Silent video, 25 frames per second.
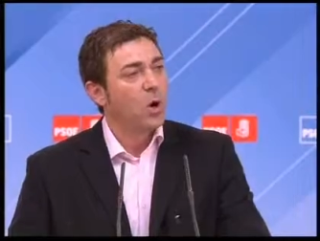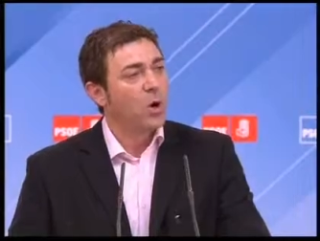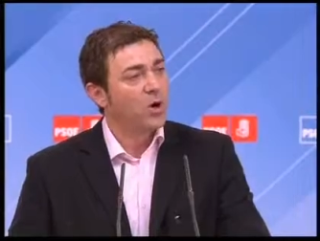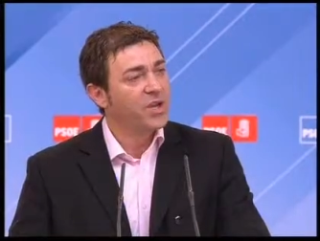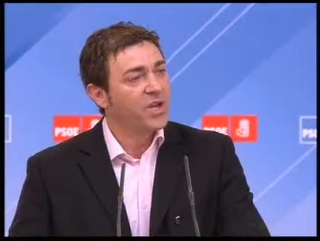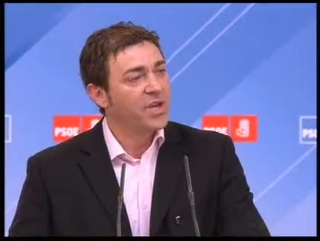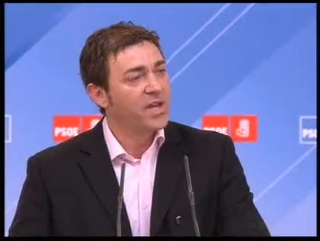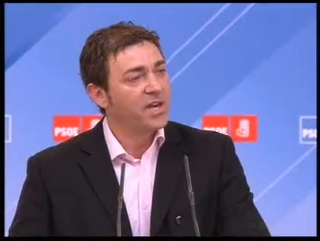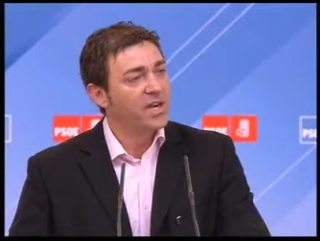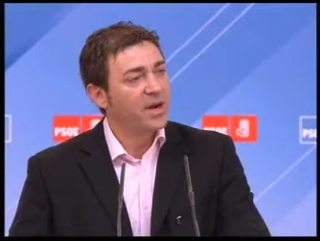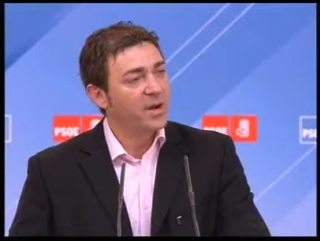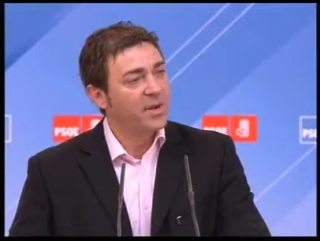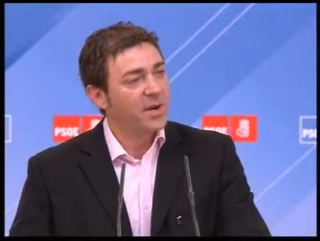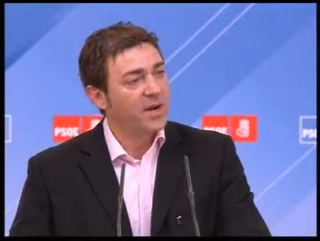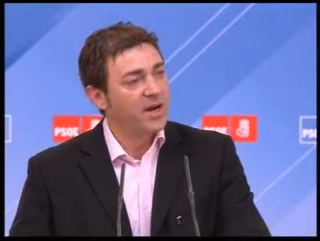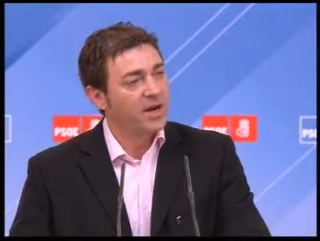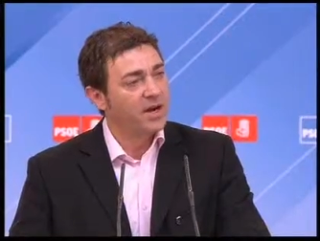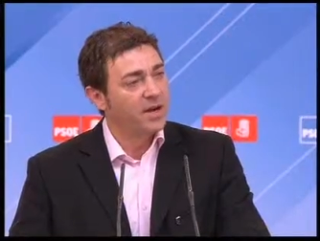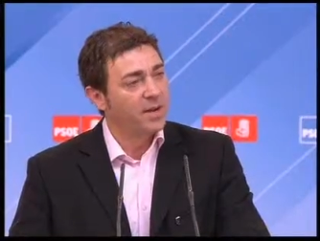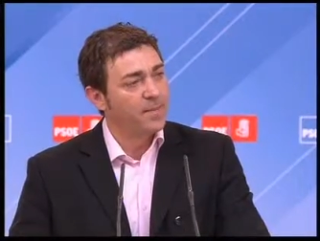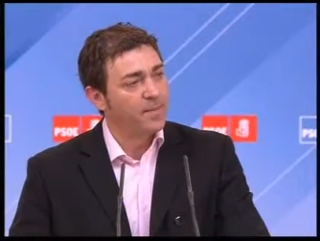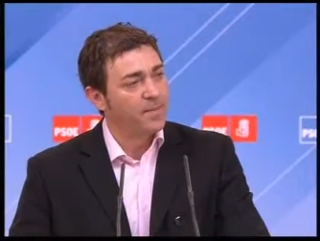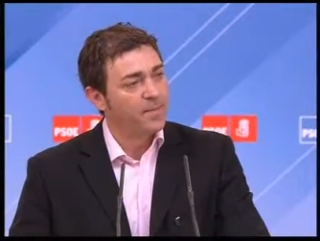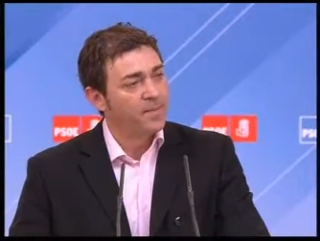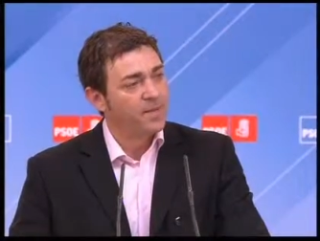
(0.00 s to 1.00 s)
Hoy en
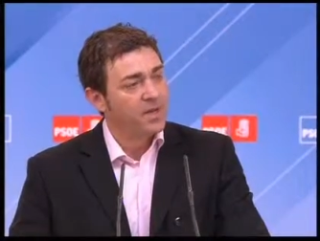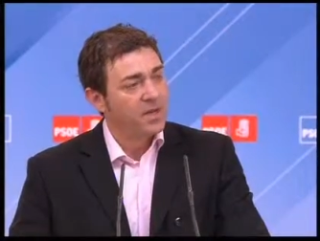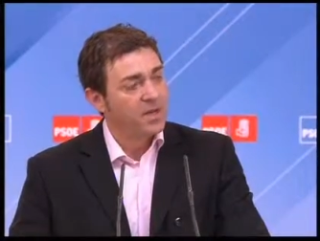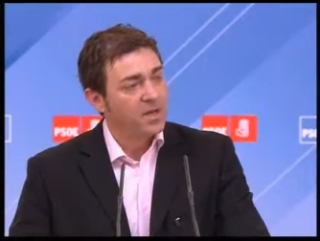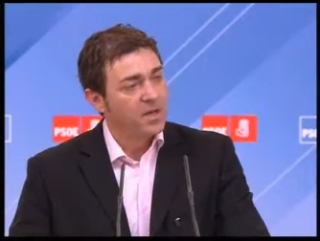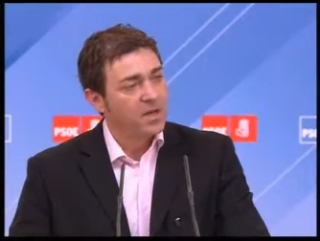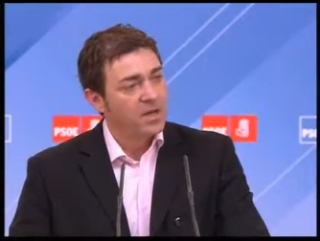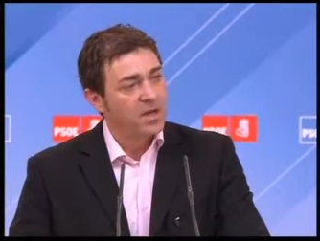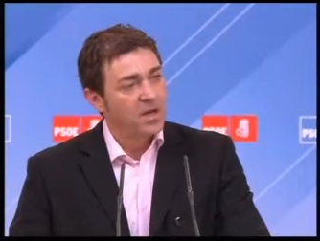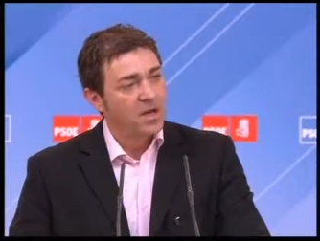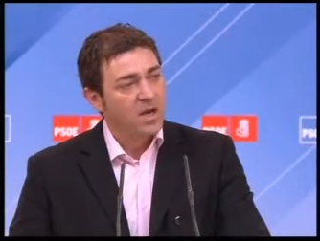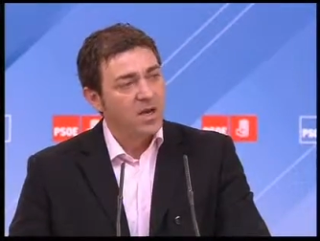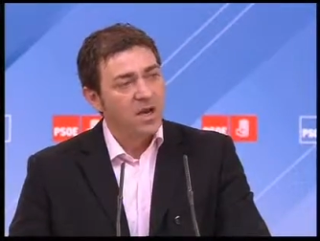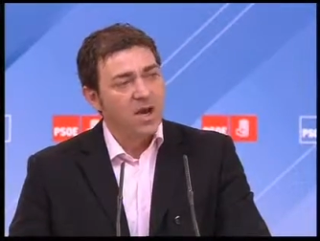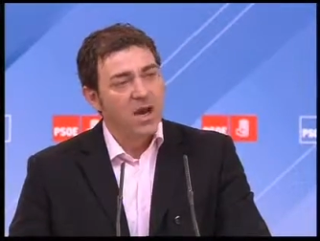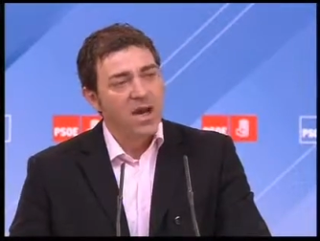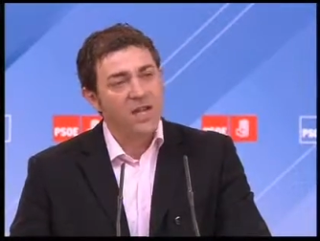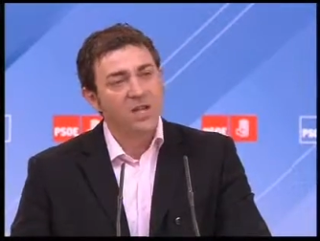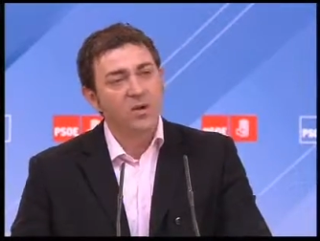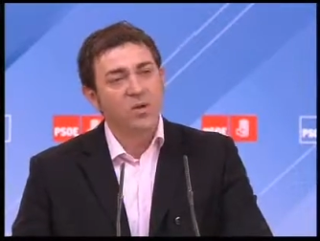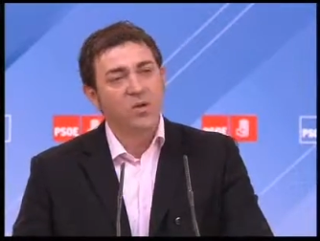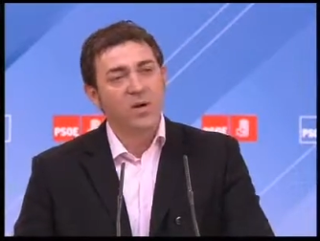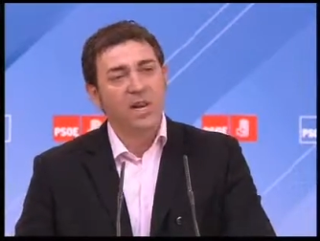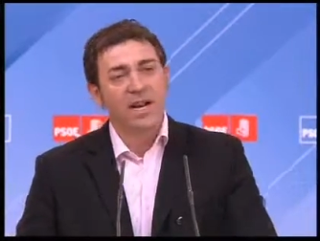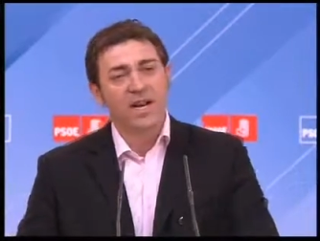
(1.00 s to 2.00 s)
Navarra
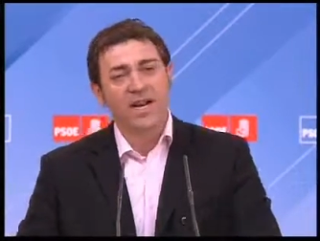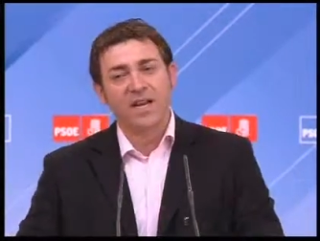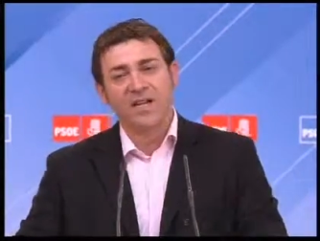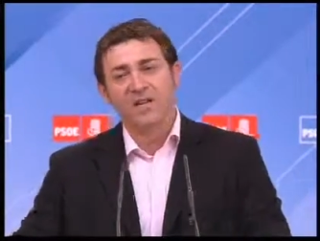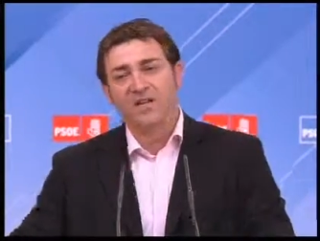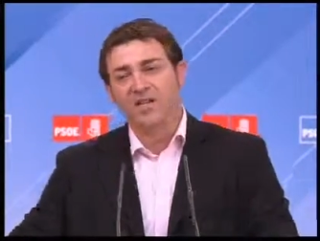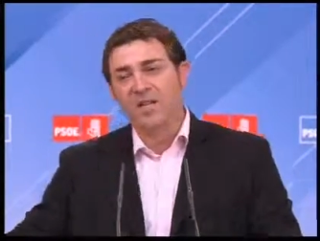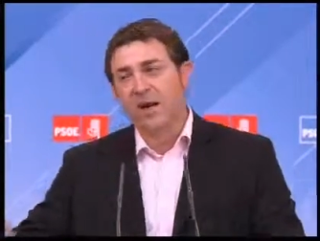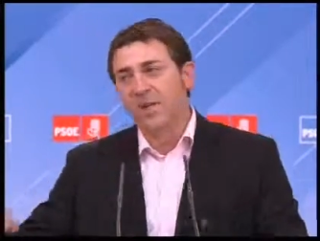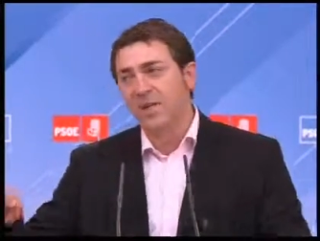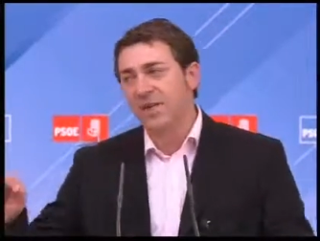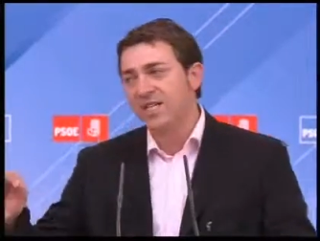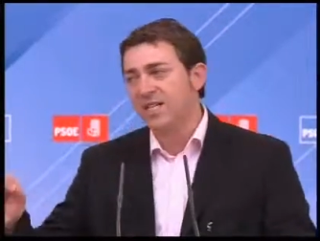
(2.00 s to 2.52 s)
hay una renta